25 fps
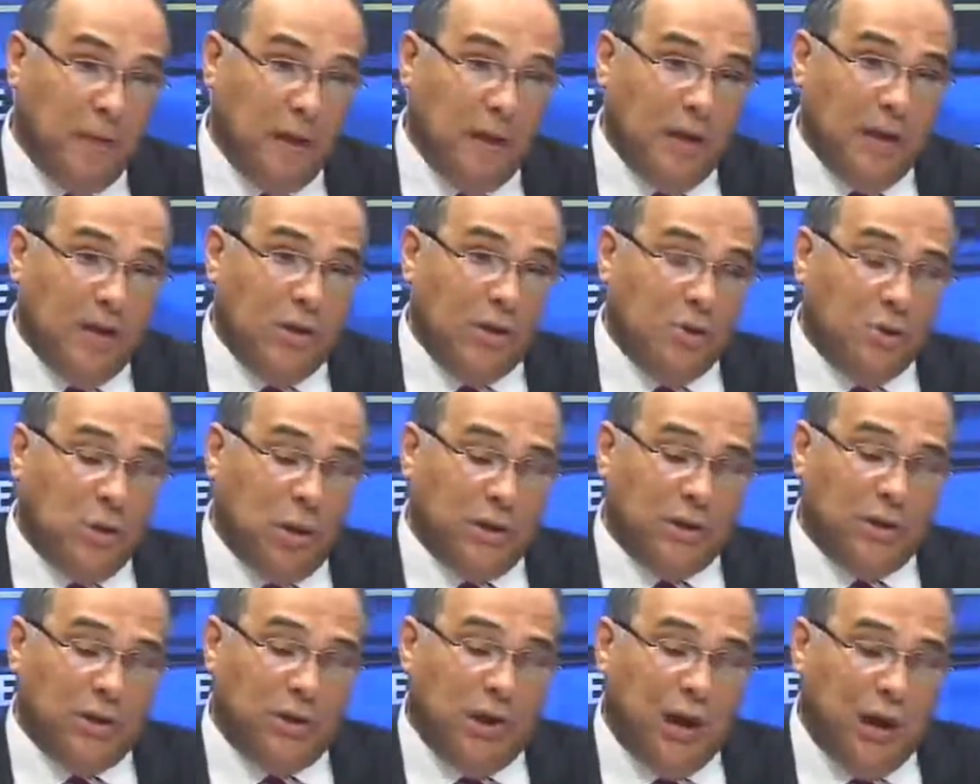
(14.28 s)
Evet.
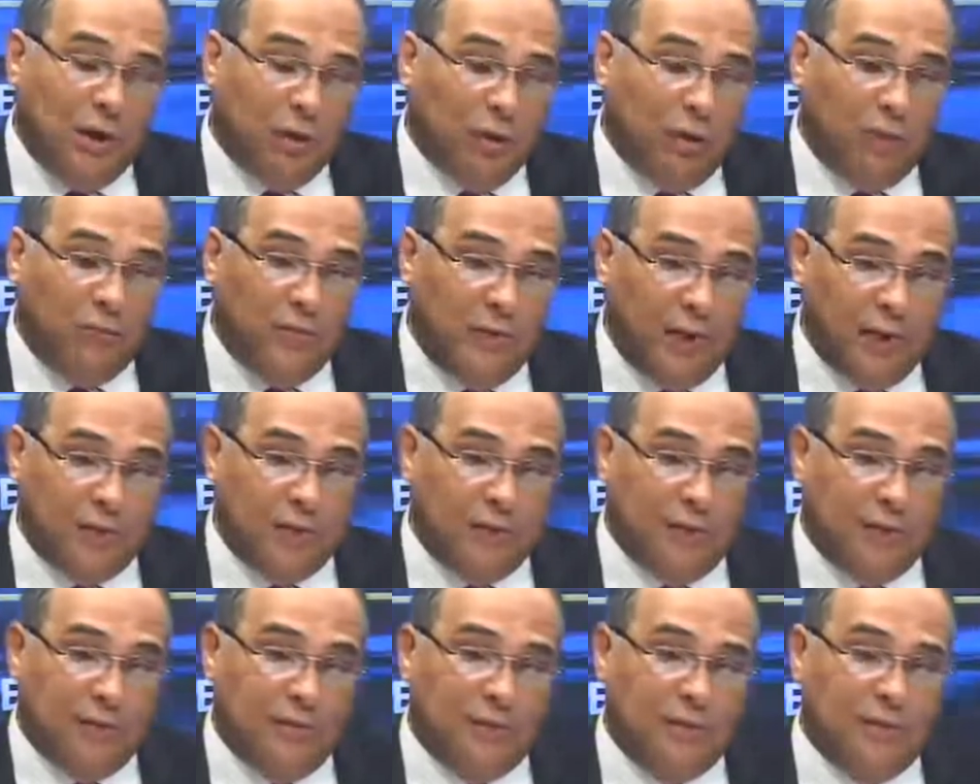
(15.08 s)
Şu anda kargo
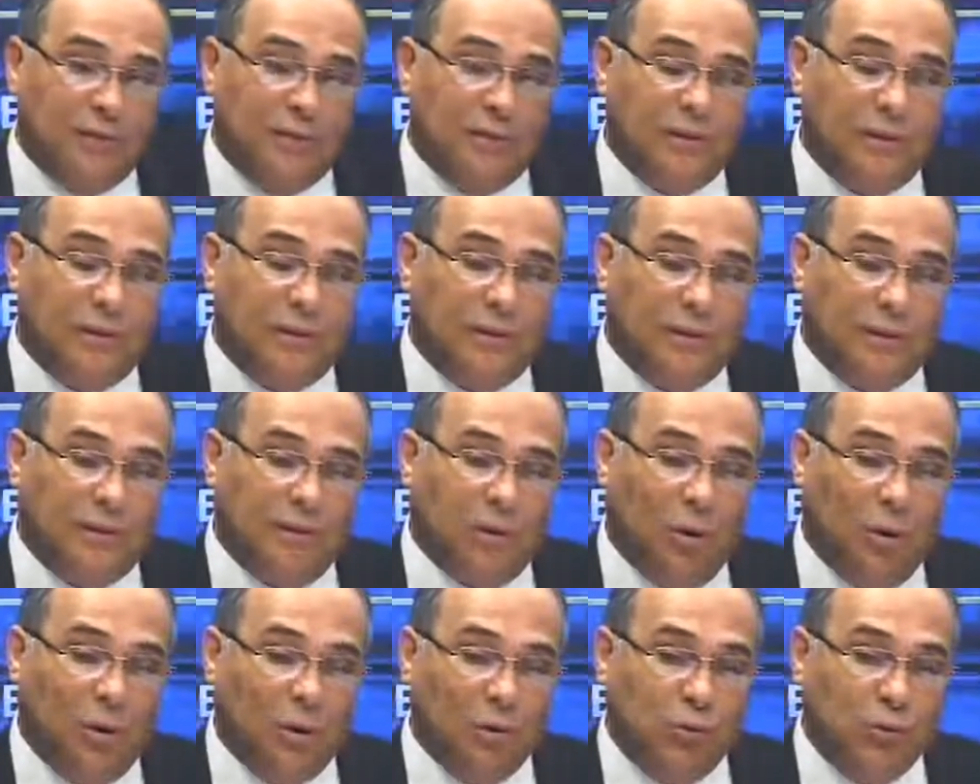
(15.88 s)
fiyatlarımız
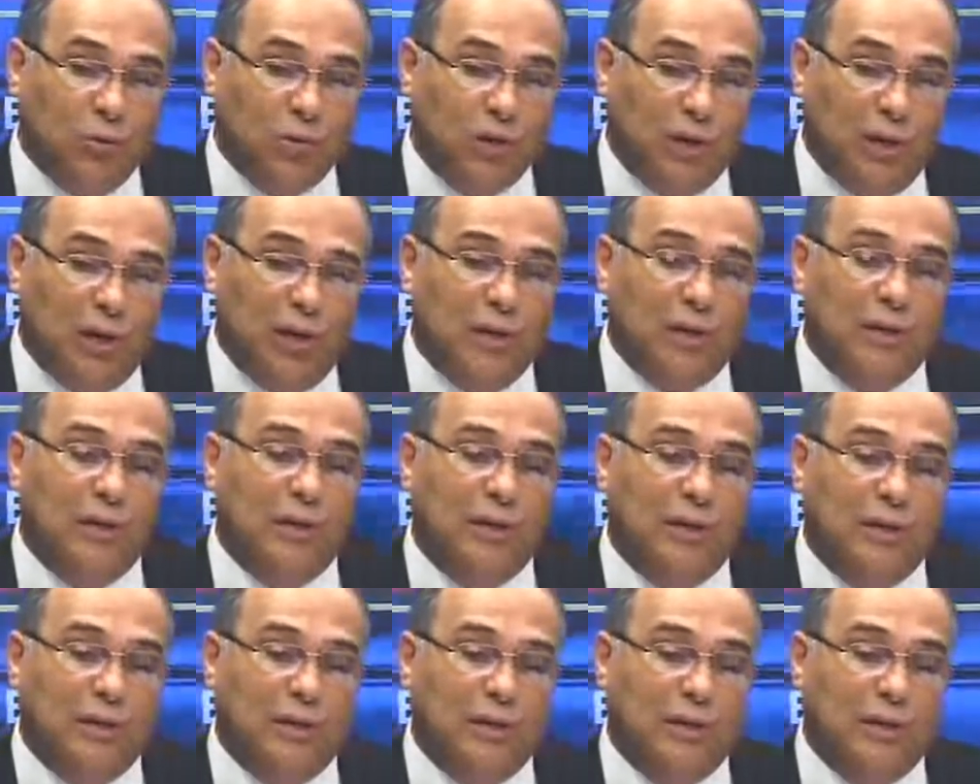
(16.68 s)
e, oldukça
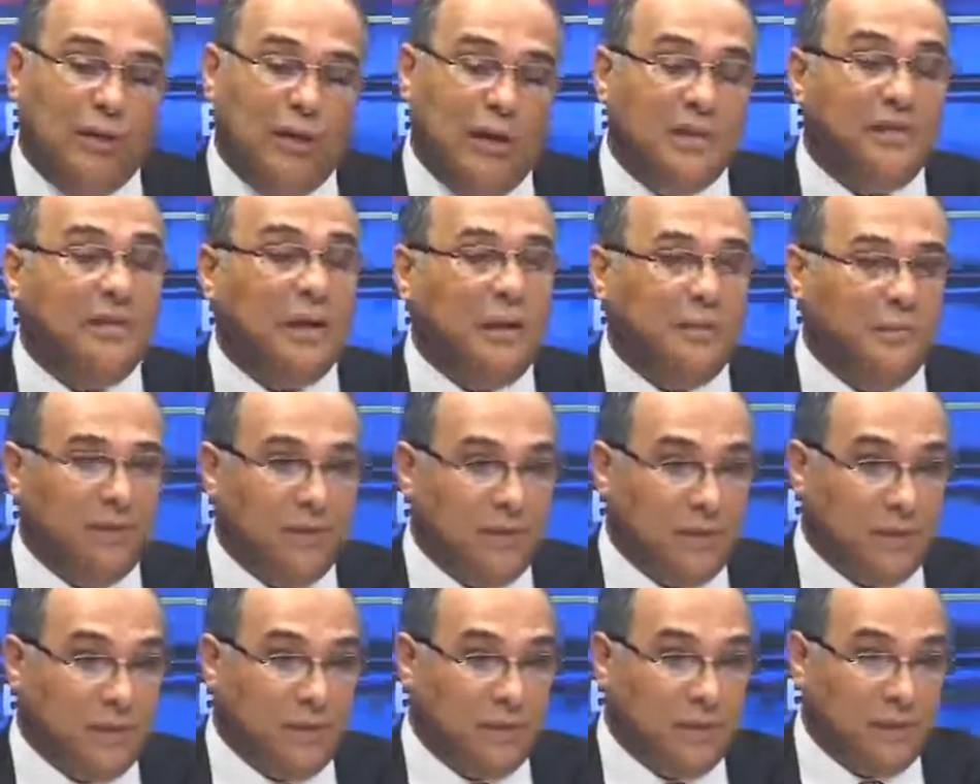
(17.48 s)
e,
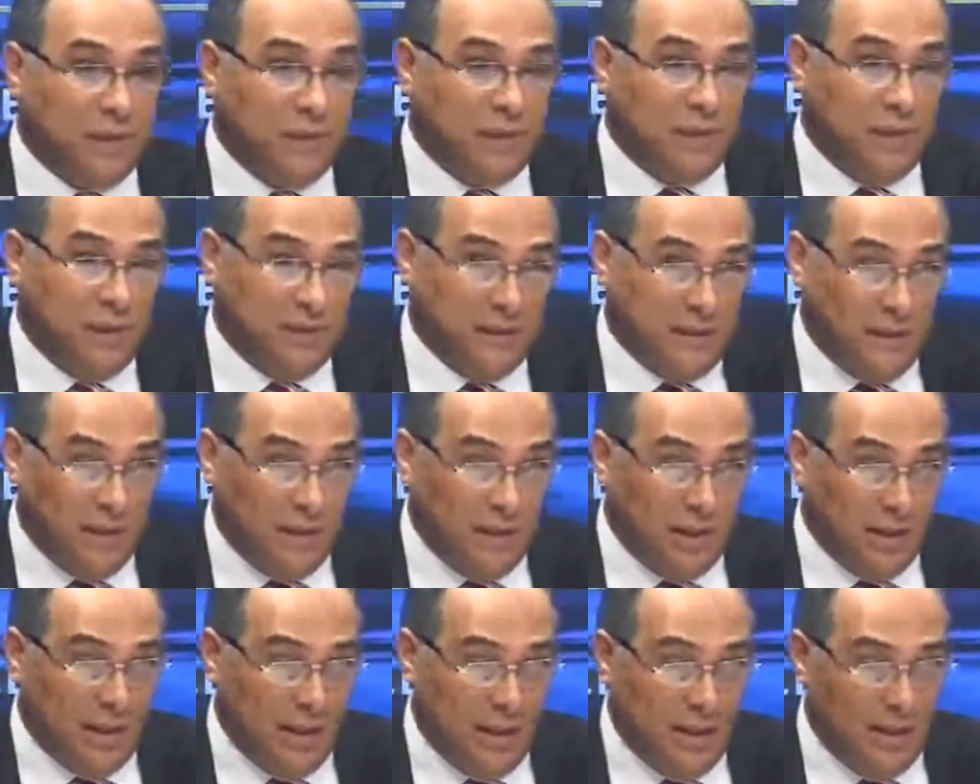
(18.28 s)
hesaplıdır
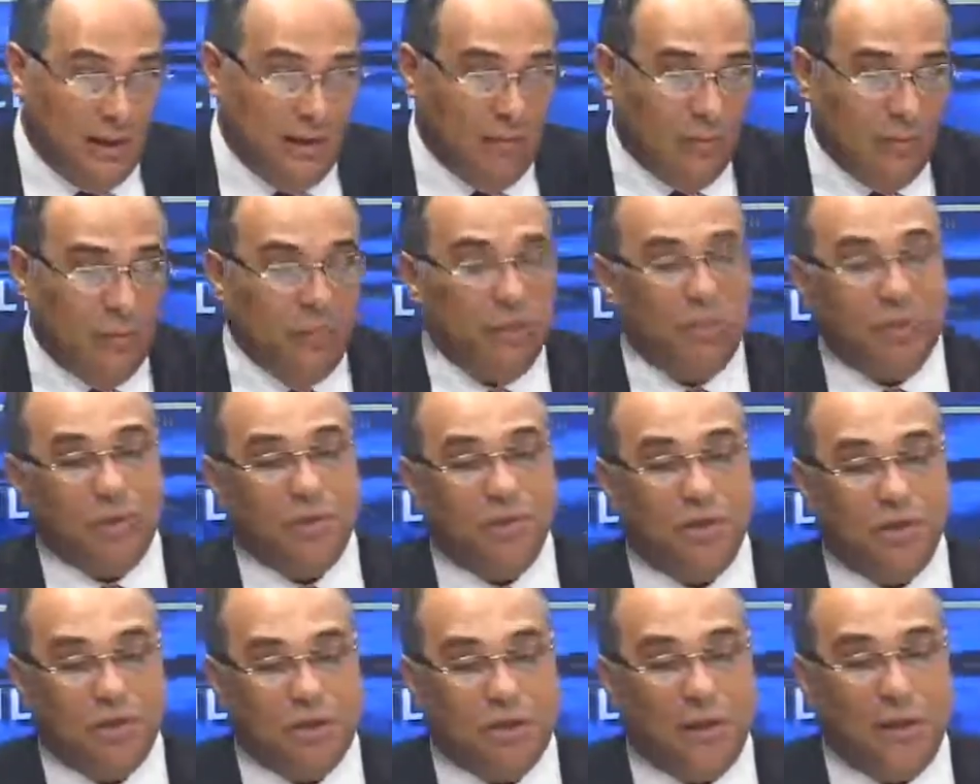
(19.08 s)
kesinlikle. Bunun
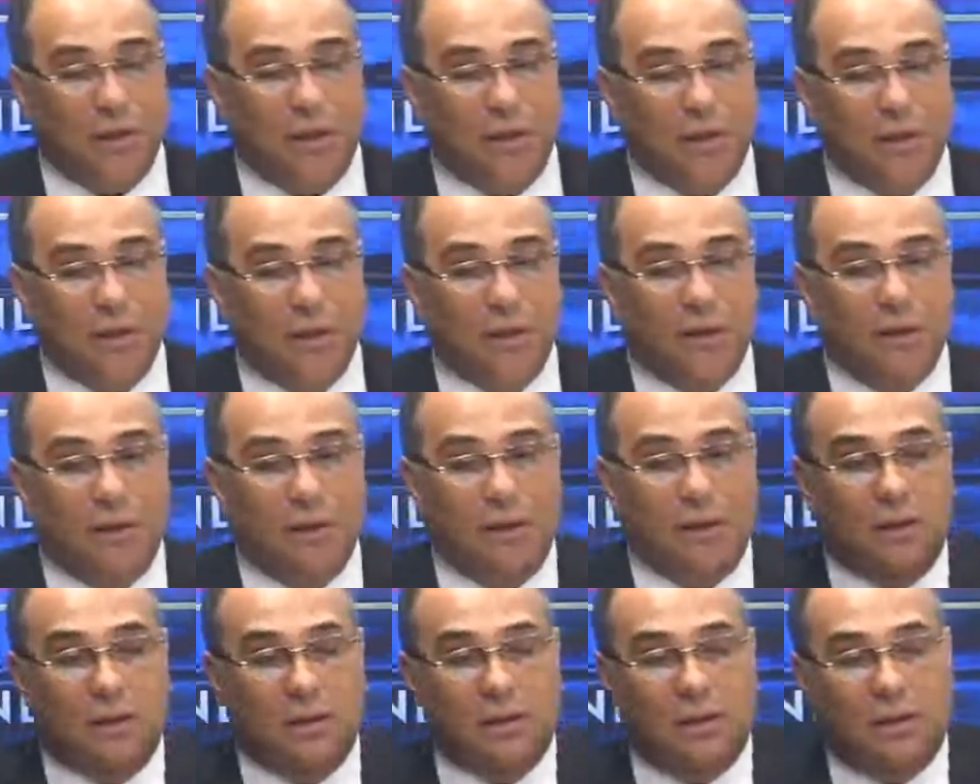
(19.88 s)
dışında
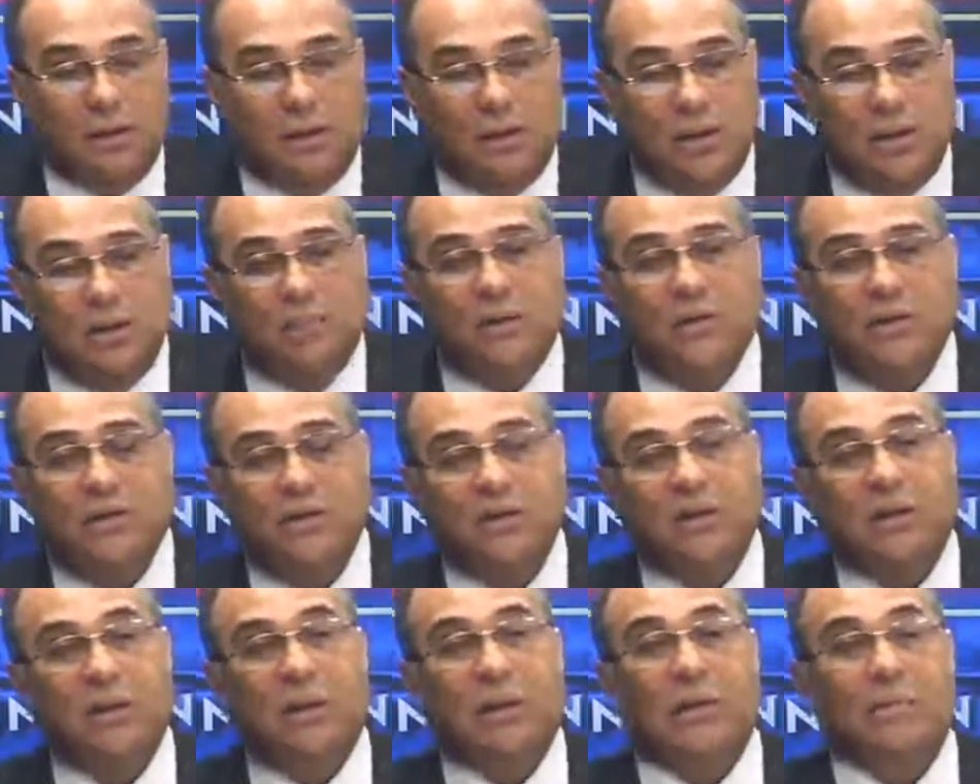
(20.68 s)
e,
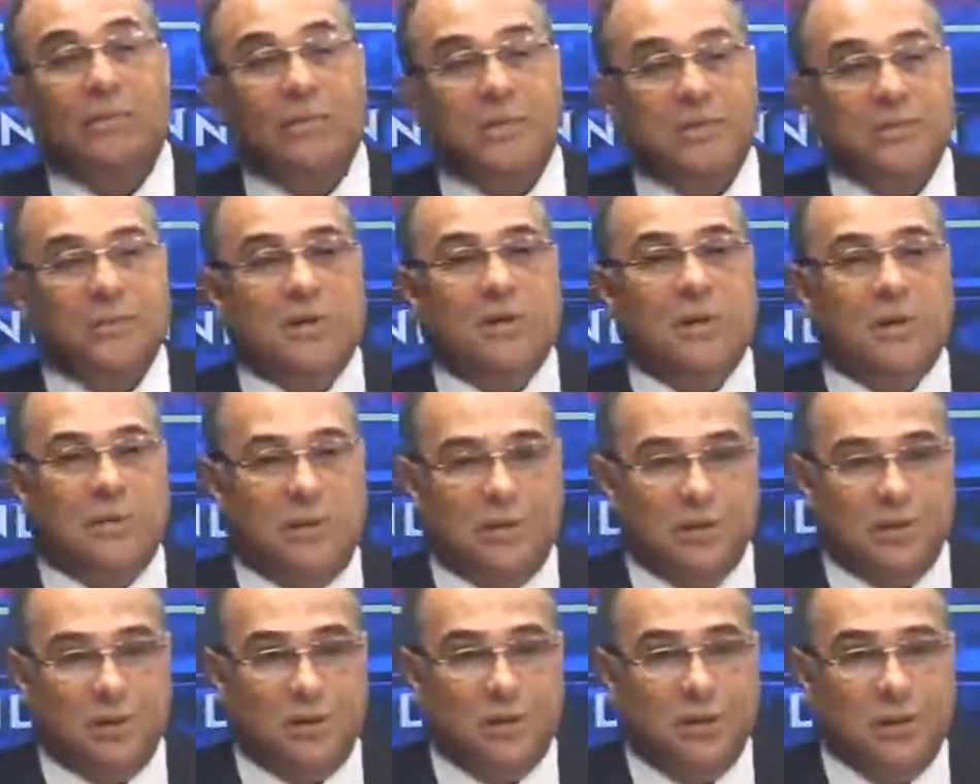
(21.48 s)
yılbaşında yeni bir hizmete
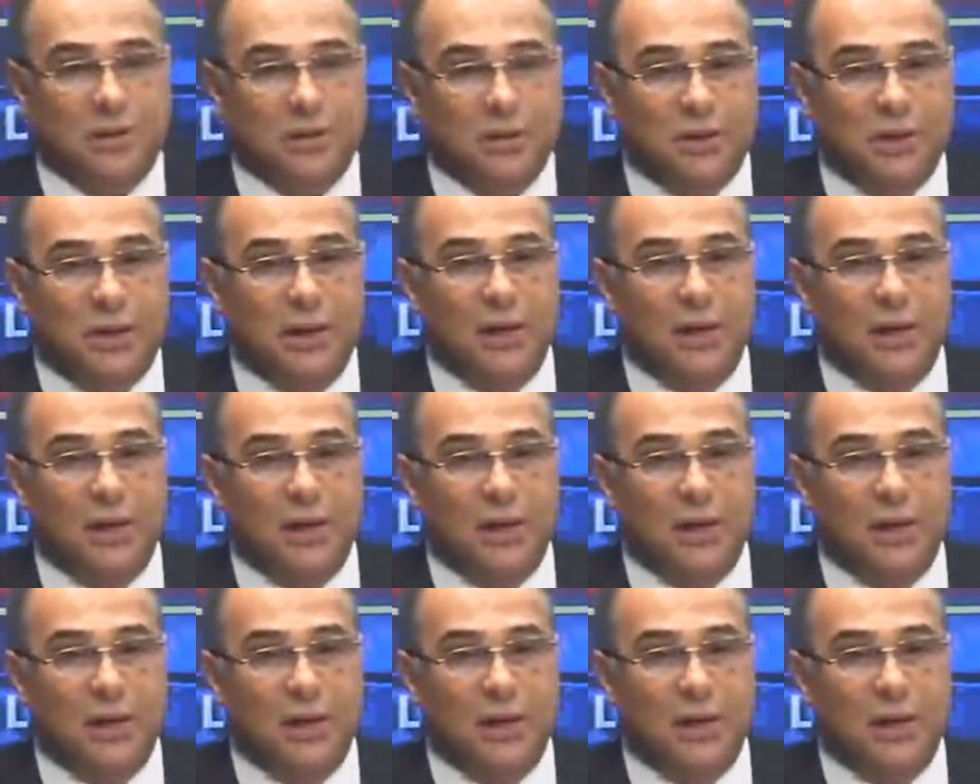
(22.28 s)
başladık.